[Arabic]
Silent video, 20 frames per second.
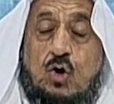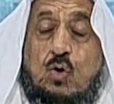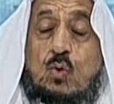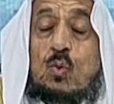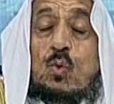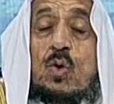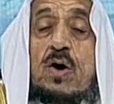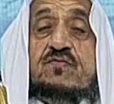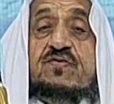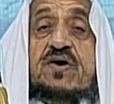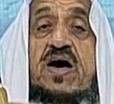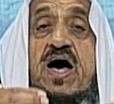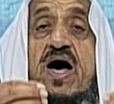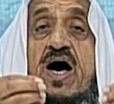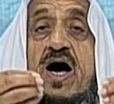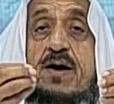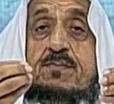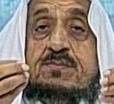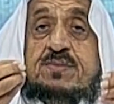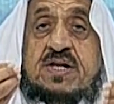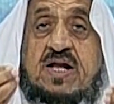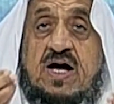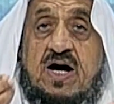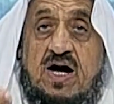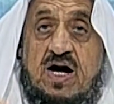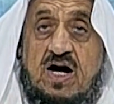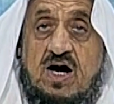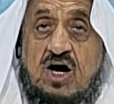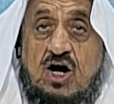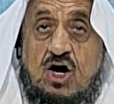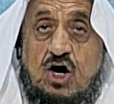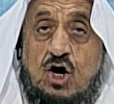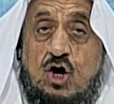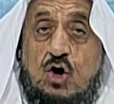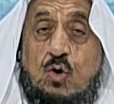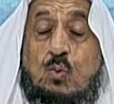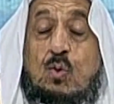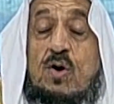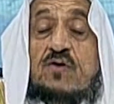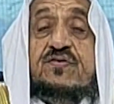وفهمنا
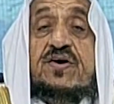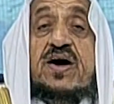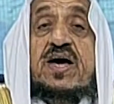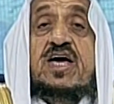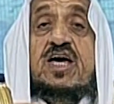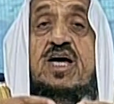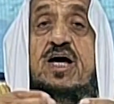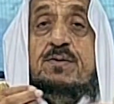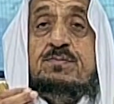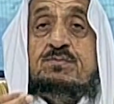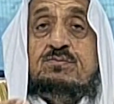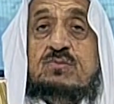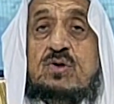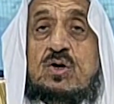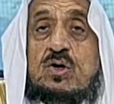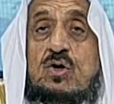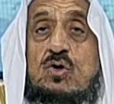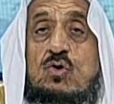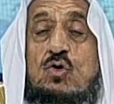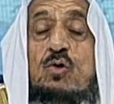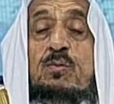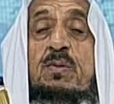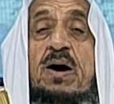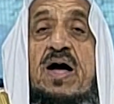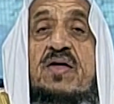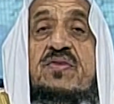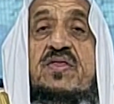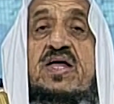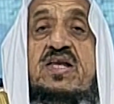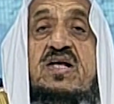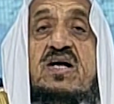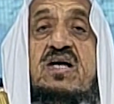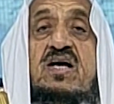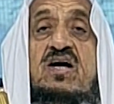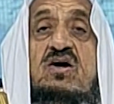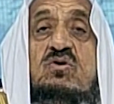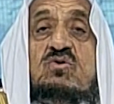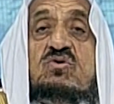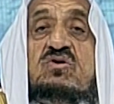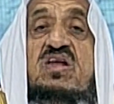وفهم ومع ذلك
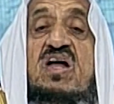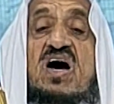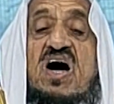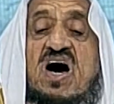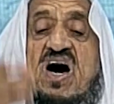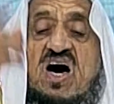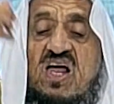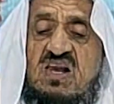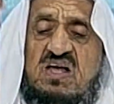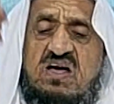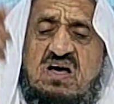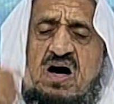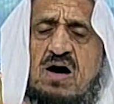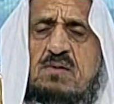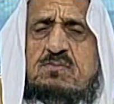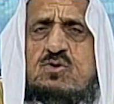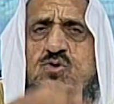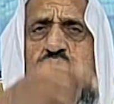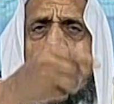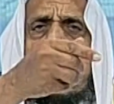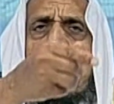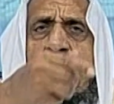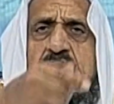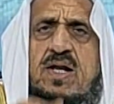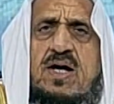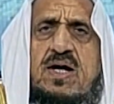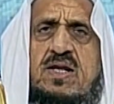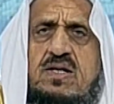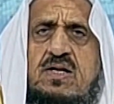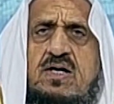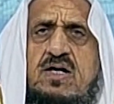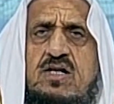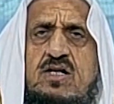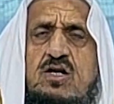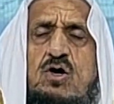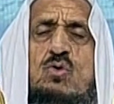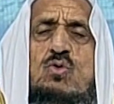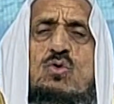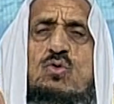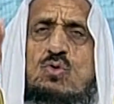يقول لا الخمر حلال
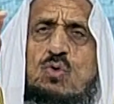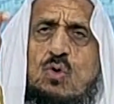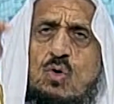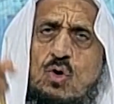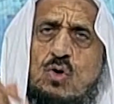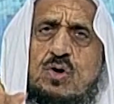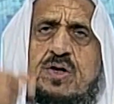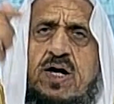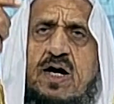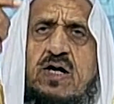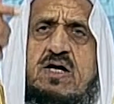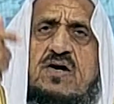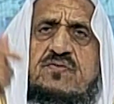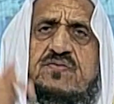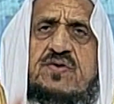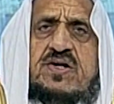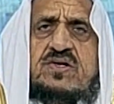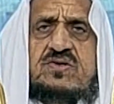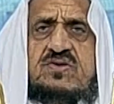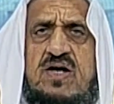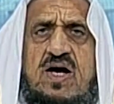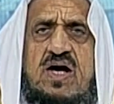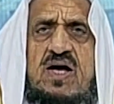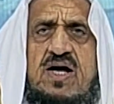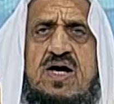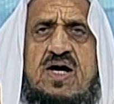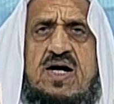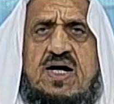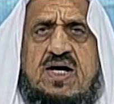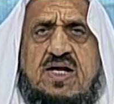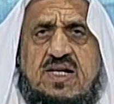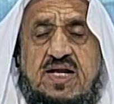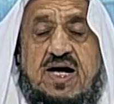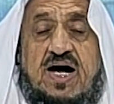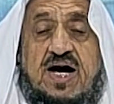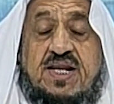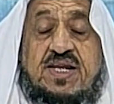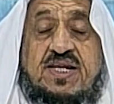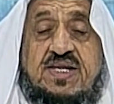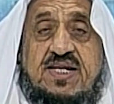نقول هنا كفرت
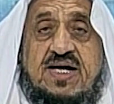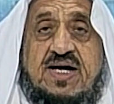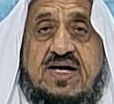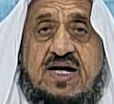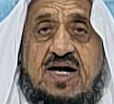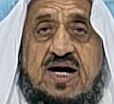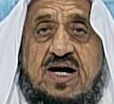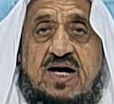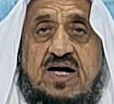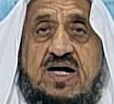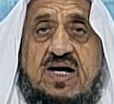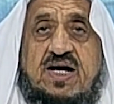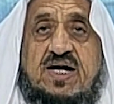لأنك